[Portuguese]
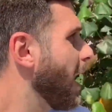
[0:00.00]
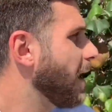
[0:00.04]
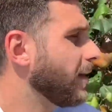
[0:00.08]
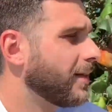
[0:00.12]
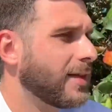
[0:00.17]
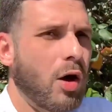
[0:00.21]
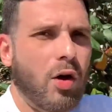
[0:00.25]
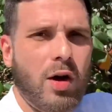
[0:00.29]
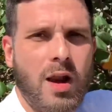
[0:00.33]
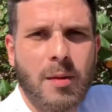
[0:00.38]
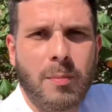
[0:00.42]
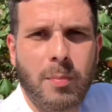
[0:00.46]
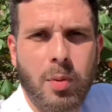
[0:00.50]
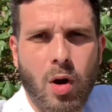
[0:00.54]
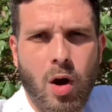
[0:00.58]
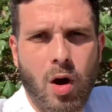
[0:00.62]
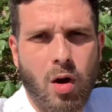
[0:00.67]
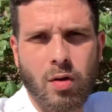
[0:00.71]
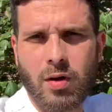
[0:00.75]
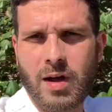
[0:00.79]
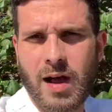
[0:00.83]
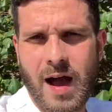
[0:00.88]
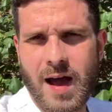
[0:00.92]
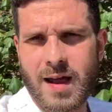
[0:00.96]
até o
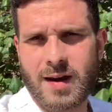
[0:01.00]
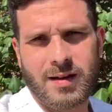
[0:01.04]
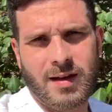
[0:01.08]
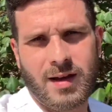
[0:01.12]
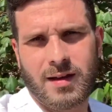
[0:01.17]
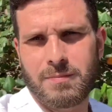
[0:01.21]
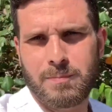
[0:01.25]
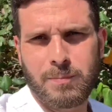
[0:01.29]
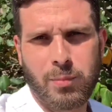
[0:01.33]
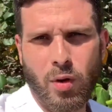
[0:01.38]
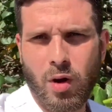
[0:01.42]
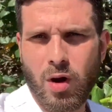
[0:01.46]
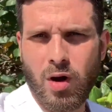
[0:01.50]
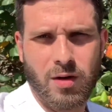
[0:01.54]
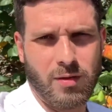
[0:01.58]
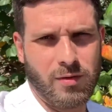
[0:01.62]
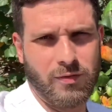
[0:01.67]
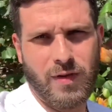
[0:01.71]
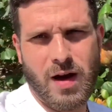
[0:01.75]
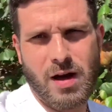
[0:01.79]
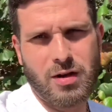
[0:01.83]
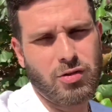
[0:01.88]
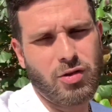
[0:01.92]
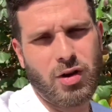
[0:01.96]
Leblon, cara. Ia, pô,
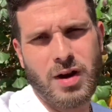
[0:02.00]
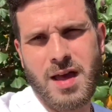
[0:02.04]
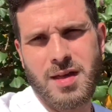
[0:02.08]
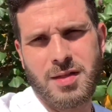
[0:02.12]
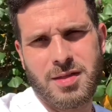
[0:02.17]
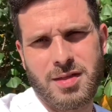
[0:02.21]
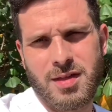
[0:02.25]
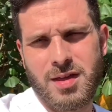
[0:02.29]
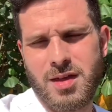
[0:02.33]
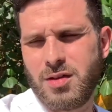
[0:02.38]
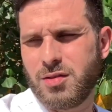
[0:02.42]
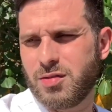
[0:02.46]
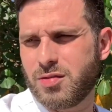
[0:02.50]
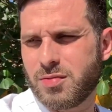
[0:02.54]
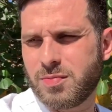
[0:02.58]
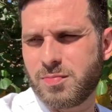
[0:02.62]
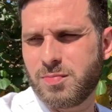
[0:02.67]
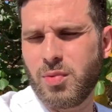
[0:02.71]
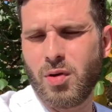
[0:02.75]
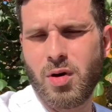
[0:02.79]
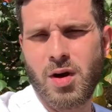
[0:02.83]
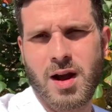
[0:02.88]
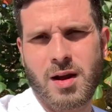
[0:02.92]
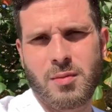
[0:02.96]
vários rolezinhos,
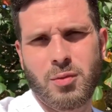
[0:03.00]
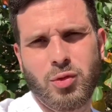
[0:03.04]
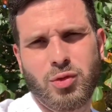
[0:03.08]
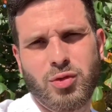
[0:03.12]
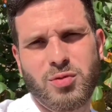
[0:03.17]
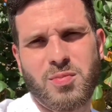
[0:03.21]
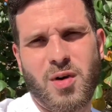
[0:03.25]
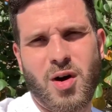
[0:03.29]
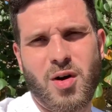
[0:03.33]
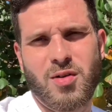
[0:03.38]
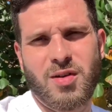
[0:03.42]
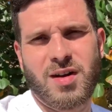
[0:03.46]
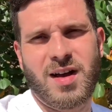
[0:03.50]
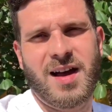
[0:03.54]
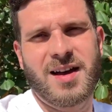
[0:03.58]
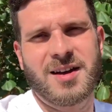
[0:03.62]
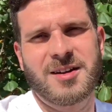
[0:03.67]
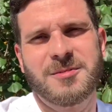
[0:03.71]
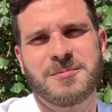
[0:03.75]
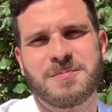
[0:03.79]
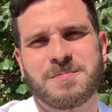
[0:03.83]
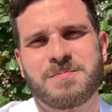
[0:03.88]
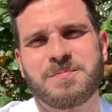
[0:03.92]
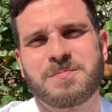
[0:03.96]
pô, era muito bom, cara.
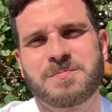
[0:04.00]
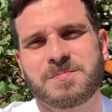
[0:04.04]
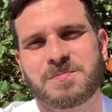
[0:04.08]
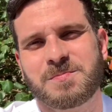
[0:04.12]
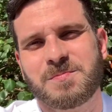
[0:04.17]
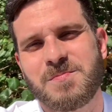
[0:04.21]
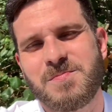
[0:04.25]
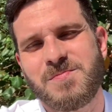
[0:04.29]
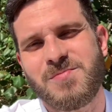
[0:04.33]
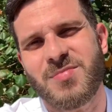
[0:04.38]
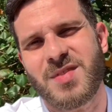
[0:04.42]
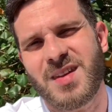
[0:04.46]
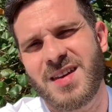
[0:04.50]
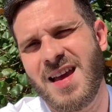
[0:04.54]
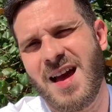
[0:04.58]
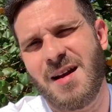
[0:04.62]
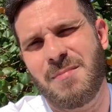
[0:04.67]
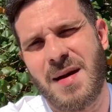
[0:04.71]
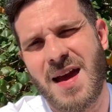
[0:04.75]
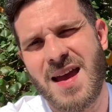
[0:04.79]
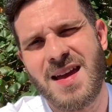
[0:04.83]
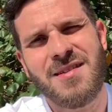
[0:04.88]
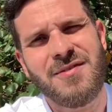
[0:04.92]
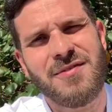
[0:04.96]
E
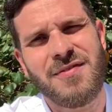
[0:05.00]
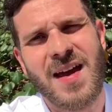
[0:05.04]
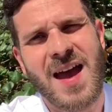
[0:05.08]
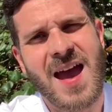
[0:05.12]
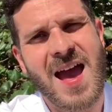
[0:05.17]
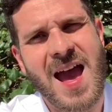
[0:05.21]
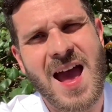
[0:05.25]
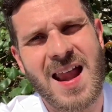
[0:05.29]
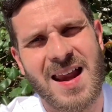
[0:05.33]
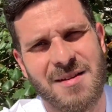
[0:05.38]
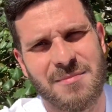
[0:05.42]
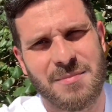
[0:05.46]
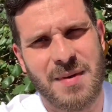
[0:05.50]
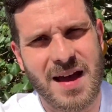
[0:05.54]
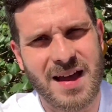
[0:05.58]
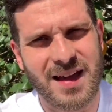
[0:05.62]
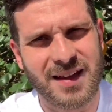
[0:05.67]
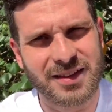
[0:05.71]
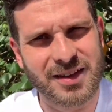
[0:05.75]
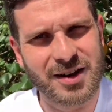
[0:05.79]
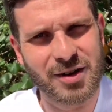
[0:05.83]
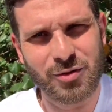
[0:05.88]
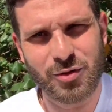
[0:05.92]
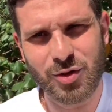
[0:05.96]
a bike velha,
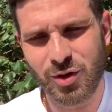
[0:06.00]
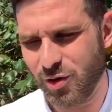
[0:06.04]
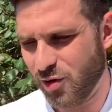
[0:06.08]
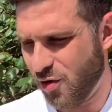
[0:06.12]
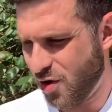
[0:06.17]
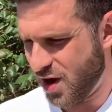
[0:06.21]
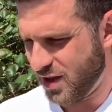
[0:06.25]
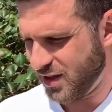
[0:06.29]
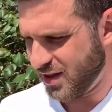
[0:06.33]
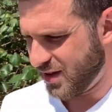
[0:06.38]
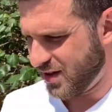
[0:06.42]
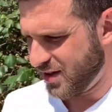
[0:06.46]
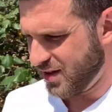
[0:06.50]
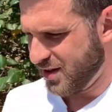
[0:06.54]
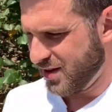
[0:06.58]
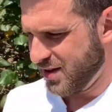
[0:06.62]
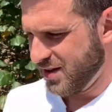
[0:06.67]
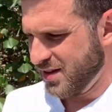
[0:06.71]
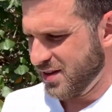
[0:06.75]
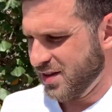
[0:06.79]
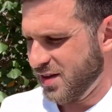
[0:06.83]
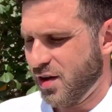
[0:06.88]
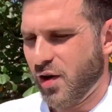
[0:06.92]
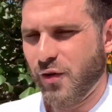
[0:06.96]
bike tranquilona.
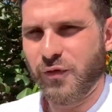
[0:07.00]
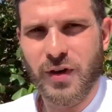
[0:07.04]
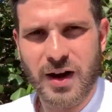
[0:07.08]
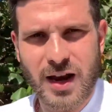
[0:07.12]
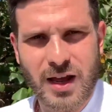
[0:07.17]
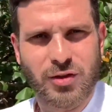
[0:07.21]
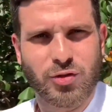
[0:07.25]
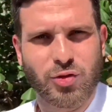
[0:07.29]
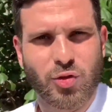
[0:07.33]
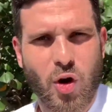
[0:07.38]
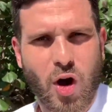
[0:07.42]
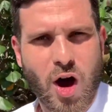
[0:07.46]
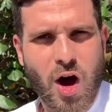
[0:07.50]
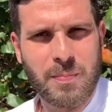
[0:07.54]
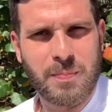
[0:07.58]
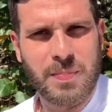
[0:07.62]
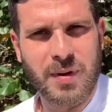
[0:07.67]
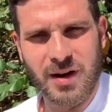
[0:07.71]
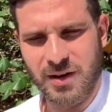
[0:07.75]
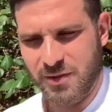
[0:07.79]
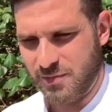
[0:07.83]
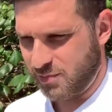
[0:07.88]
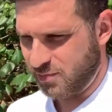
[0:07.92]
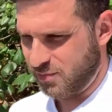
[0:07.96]
Falei,
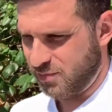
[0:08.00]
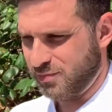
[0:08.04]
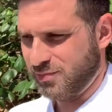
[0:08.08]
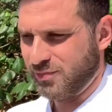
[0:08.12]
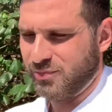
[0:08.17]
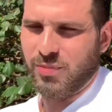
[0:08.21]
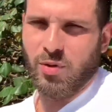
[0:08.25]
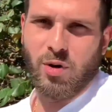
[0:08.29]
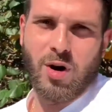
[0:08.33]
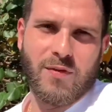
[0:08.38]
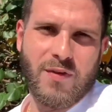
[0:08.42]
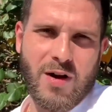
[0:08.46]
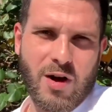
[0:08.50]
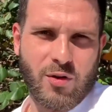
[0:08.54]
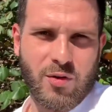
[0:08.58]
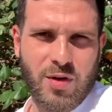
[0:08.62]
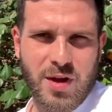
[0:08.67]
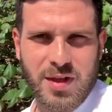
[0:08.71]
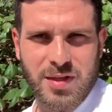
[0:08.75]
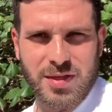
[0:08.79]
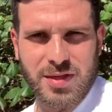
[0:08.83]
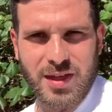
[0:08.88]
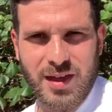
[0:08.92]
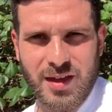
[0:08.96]
topa? Pô, vai
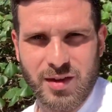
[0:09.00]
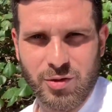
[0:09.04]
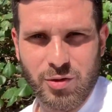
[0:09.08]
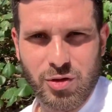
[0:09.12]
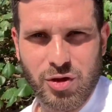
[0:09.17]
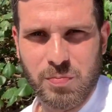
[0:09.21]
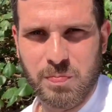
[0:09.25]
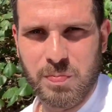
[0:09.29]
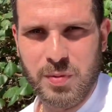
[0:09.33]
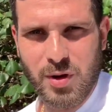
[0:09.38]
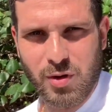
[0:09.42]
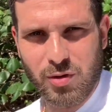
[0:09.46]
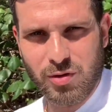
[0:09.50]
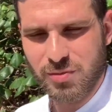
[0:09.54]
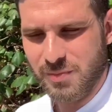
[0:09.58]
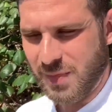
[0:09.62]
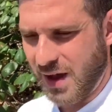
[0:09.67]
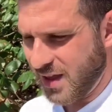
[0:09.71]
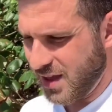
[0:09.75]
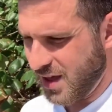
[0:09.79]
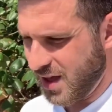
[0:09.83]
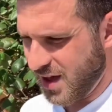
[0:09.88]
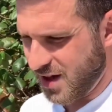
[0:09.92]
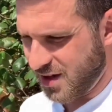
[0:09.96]
conhecer os picos
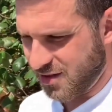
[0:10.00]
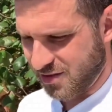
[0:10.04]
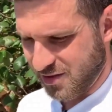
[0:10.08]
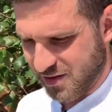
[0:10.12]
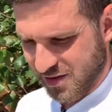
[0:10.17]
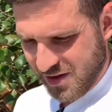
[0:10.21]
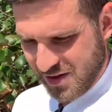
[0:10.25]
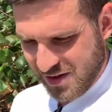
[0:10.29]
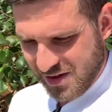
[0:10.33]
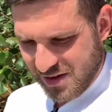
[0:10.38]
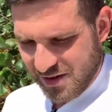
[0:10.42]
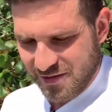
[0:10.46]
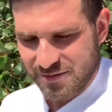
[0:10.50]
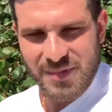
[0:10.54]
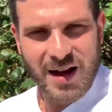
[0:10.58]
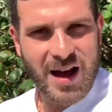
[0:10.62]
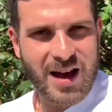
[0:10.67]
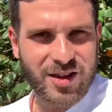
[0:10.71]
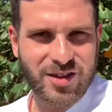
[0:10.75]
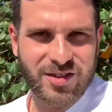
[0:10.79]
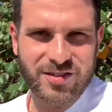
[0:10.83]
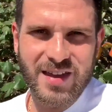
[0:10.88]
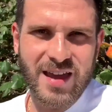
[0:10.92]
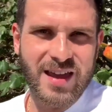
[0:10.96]
maneiro.
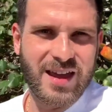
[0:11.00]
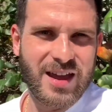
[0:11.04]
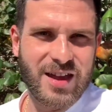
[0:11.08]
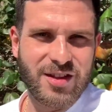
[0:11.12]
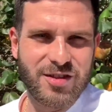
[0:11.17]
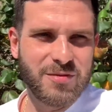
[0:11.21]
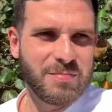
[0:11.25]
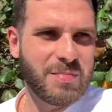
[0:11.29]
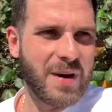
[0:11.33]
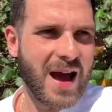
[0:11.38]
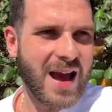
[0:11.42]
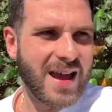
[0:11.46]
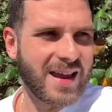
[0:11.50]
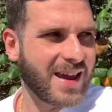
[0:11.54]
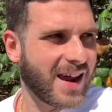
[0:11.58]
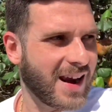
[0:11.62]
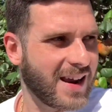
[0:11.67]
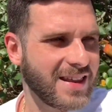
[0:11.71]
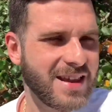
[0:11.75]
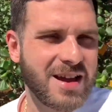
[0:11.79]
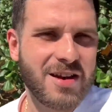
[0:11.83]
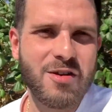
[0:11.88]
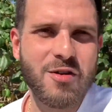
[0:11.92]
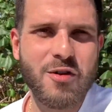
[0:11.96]
Mas tem que ir de bike.
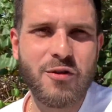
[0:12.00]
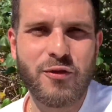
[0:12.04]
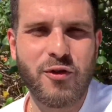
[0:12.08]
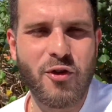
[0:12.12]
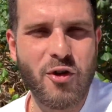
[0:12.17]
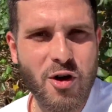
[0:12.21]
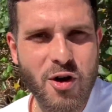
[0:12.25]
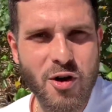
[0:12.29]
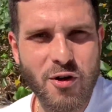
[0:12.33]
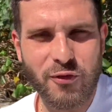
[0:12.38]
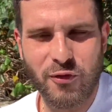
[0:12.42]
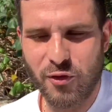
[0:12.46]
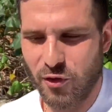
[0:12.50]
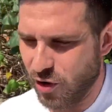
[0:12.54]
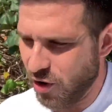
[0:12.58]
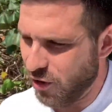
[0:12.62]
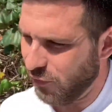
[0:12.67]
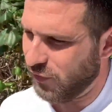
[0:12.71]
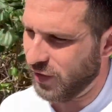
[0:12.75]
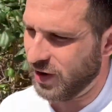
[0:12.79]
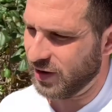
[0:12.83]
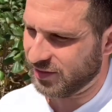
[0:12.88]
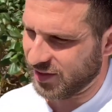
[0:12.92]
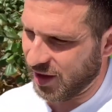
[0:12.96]
Ela, não, eu vou, eu
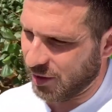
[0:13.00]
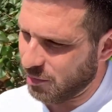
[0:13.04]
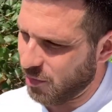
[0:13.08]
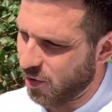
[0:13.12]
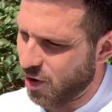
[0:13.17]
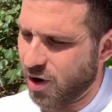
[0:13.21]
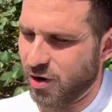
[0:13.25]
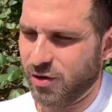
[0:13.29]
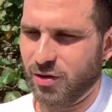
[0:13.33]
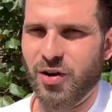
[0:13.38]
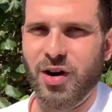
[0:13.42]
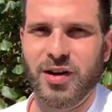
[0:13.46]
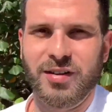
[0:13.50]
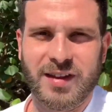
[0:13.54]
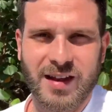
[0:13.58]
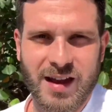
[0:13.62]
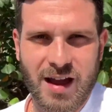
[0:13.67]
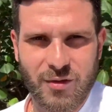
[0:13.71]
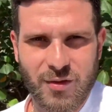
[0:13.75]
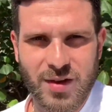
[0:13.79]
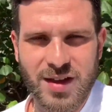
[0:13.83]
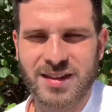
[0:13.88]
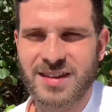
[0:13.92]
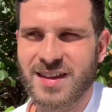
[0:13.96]
vou. Falei, tá bom, ó, tem
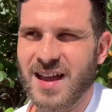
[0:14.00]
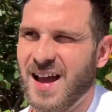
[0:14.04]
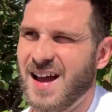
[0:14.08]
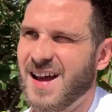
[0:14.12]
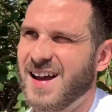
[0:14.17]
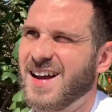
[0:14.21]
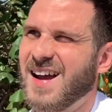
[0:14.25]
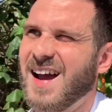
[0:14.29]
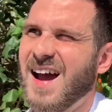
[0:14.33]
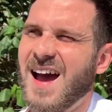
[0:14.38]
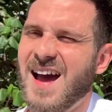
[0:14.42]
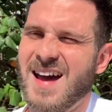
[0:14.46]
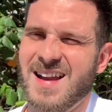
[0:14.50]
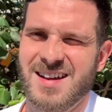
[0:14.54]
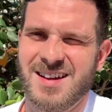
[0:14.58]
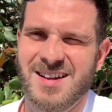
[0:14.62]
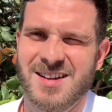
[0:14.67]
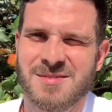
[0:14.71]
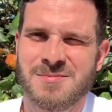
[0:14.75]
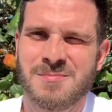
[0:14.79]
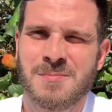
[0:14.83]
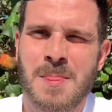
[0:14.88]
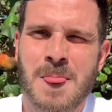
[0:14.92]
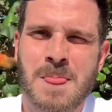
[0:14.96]
que aguentar, cara.